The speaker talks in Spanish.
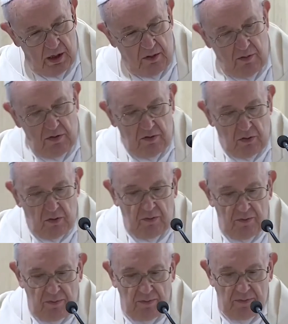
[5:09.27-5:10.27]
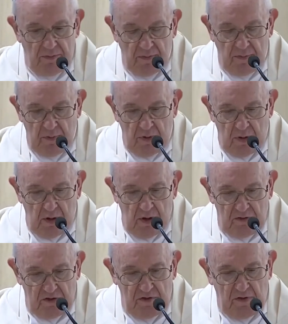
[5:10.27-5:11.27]
Esto
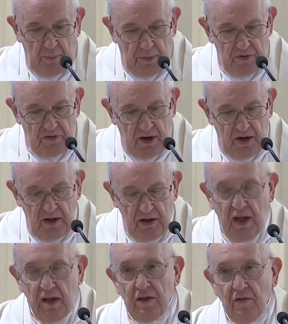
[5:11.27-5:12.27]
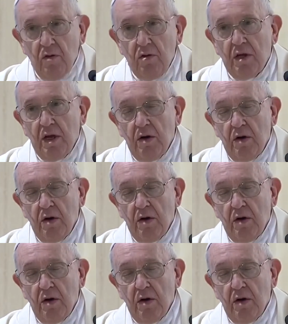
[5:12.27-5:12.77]
nos hace pensar tantas veces que